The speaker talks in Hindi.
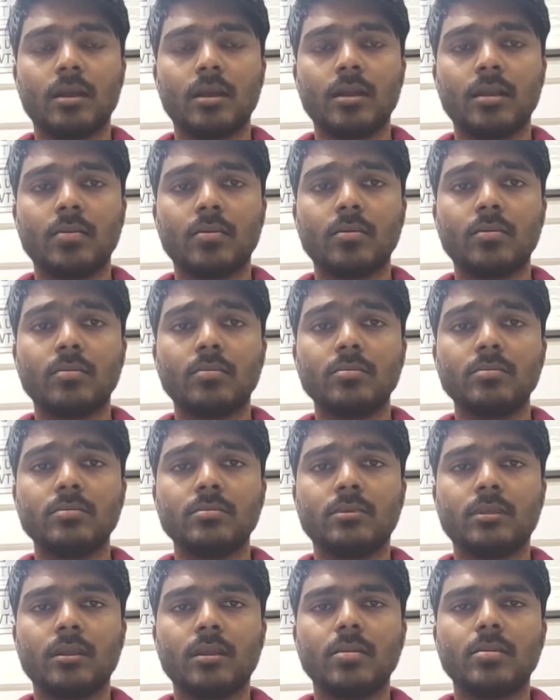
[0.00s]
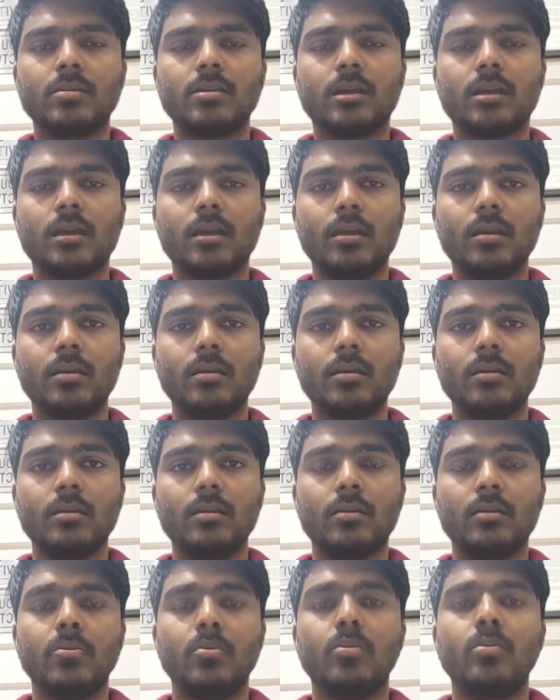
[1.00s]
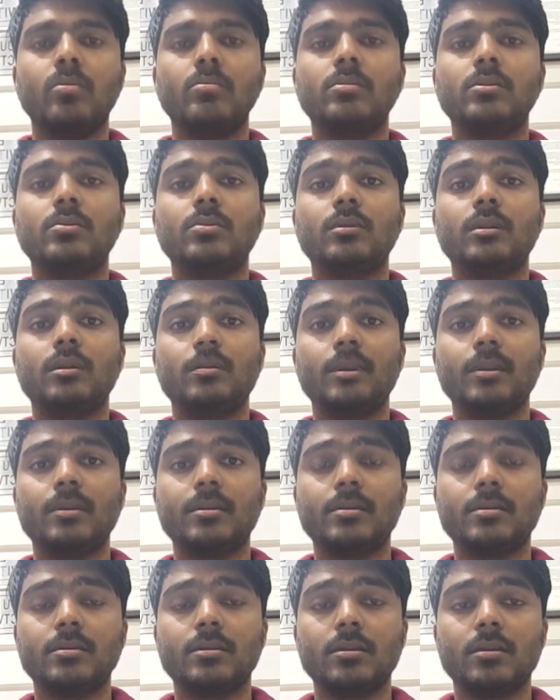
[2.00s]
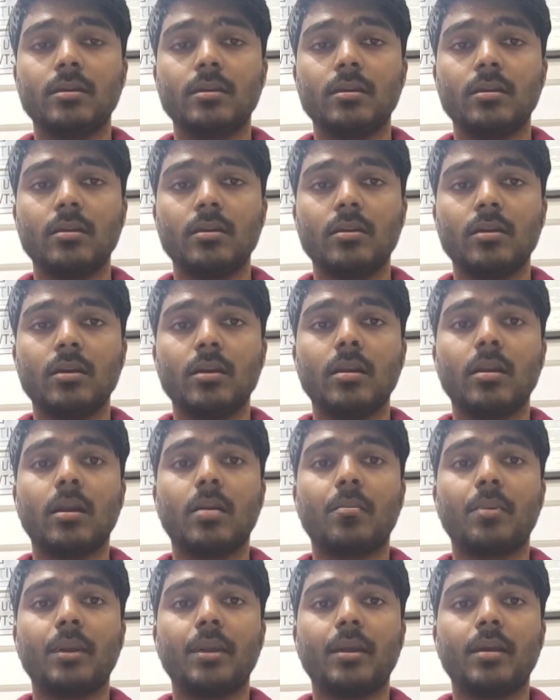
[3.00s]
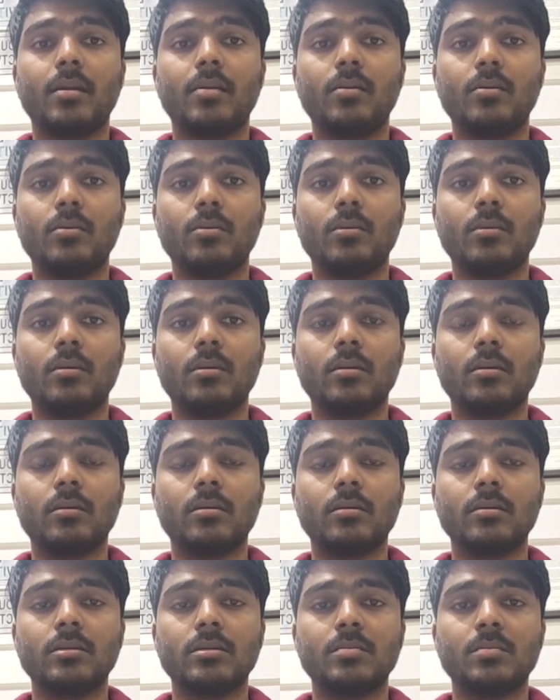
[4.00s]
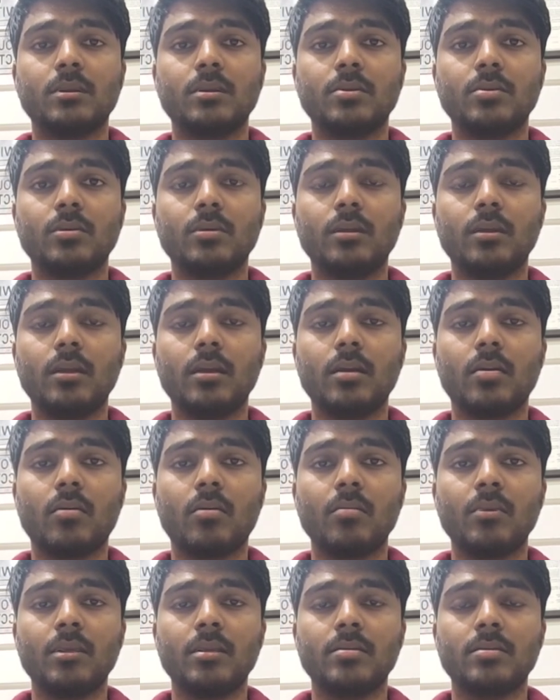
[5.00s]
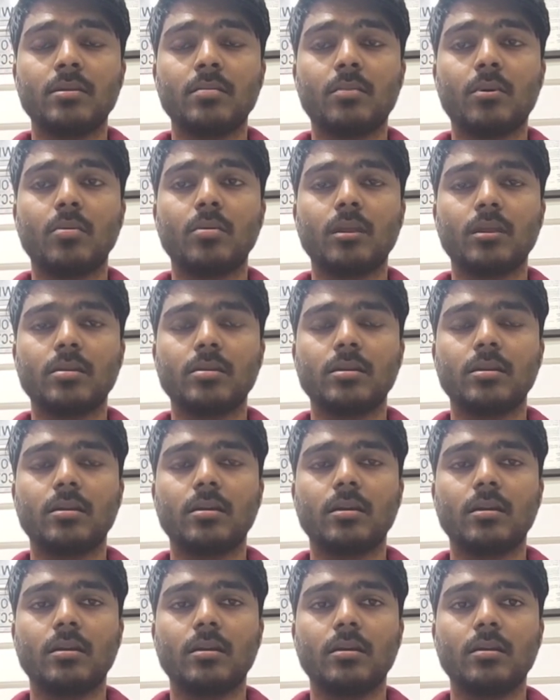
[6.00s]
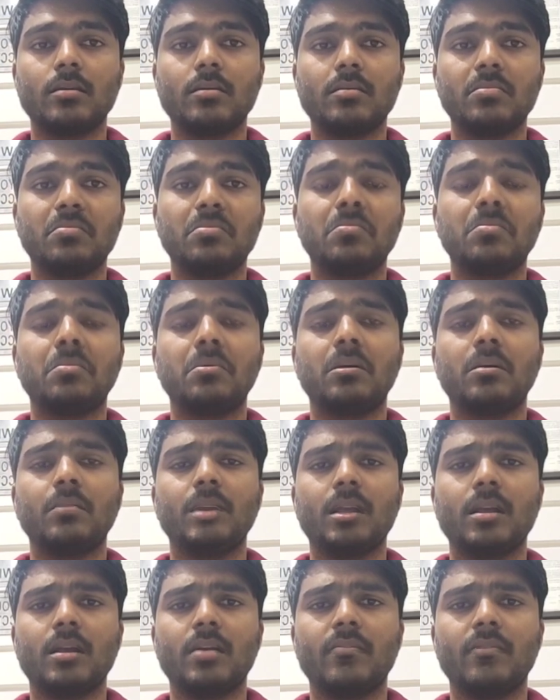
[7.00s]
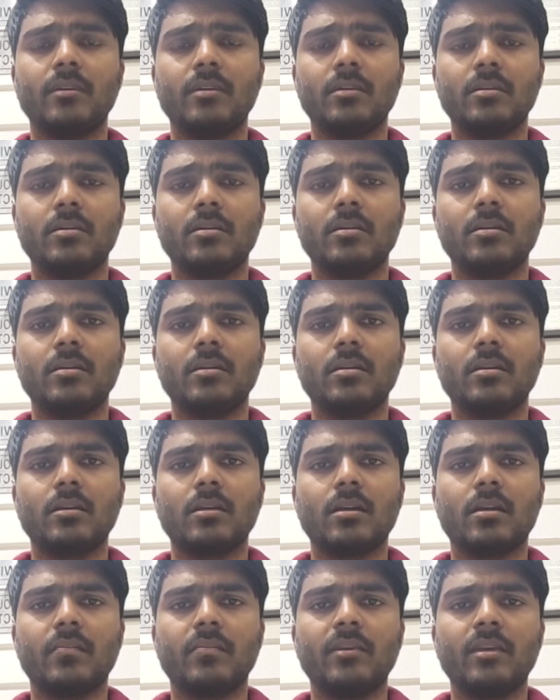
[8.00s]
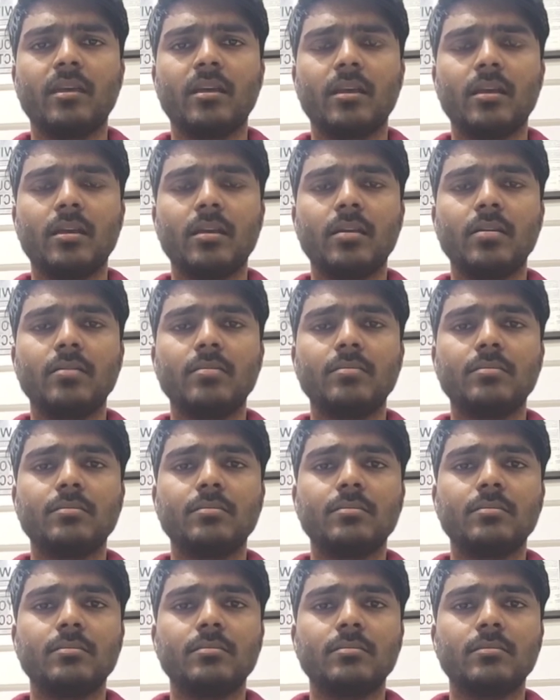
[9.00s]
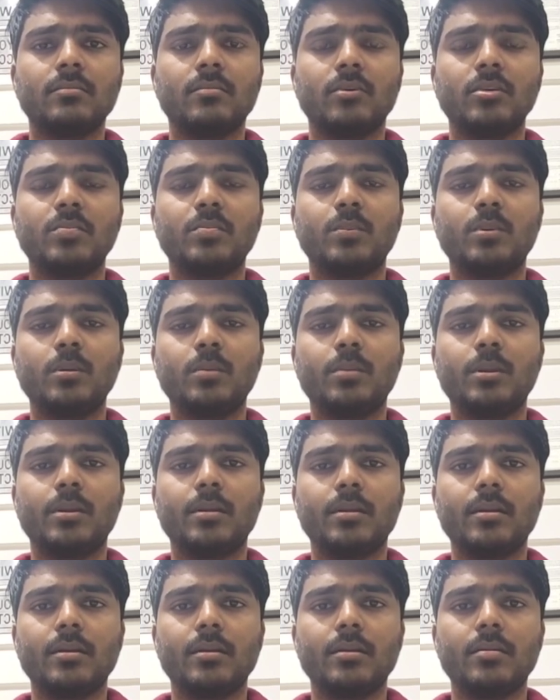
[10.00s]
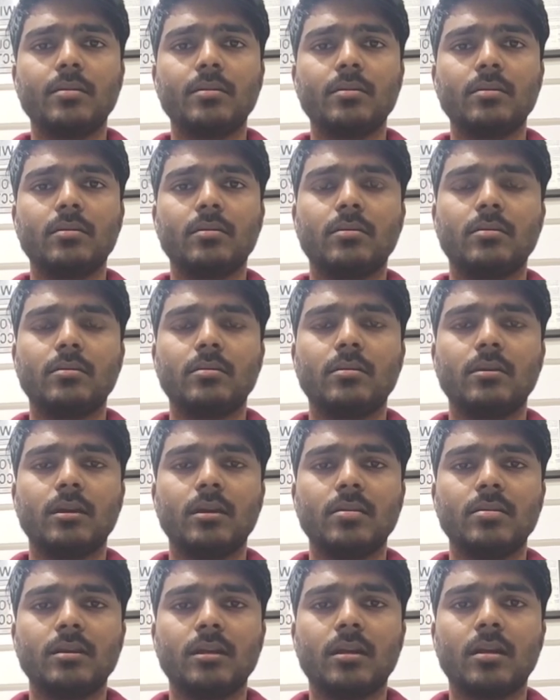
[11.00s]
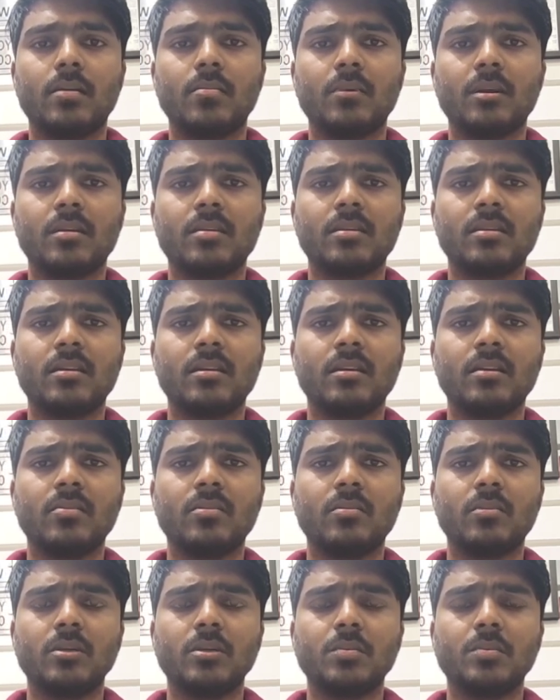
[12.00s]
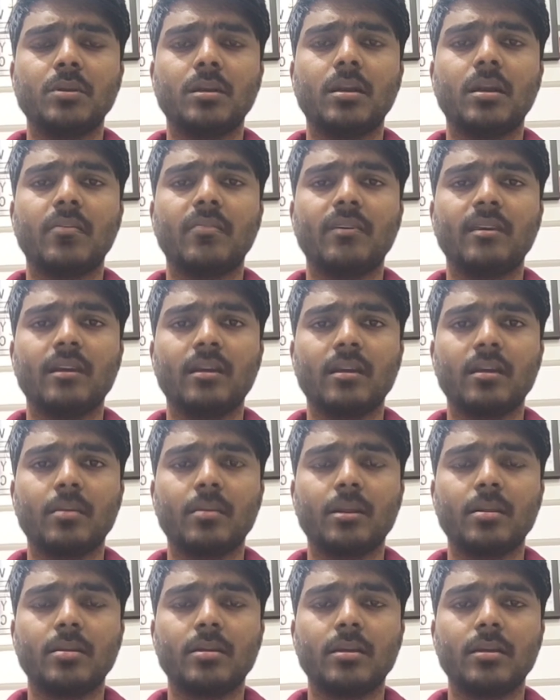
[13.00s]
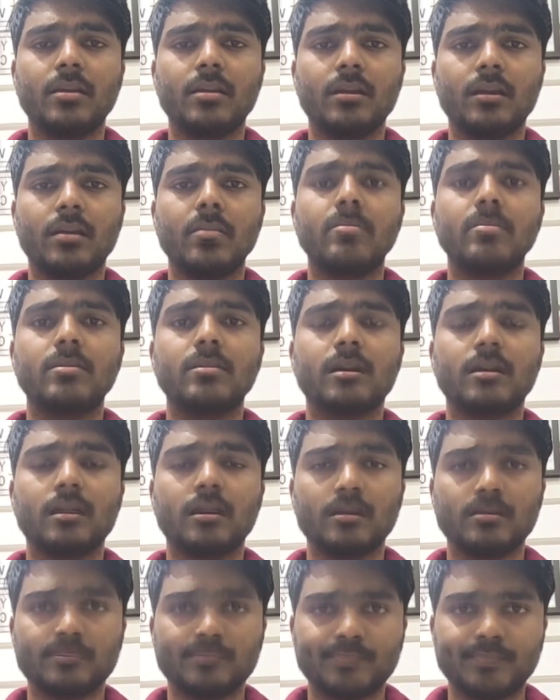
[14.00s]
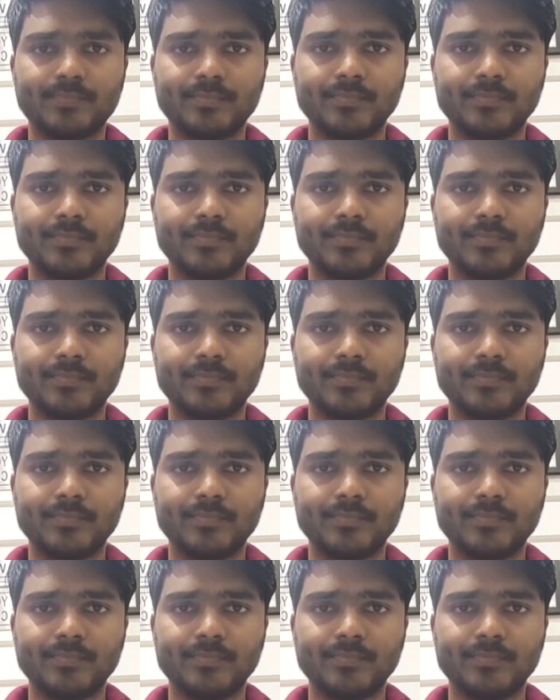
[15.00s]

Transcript: गाना तो इतना अच्छा है दोनों की जोड़ी भी अच्छी है कपड़े का लुक इसमें जो लिया है कॉम्बिनेशन बहुत अच्छे लग रहे हैं दोनों की भी काफ़ी काफ़ी आगे ये भोजपुरी बढ़ रही है ऐसे काम करते रहेंगे तो भोजपुरी काफ़ी आगे बढ़ जाएगी हद से ज़्यादा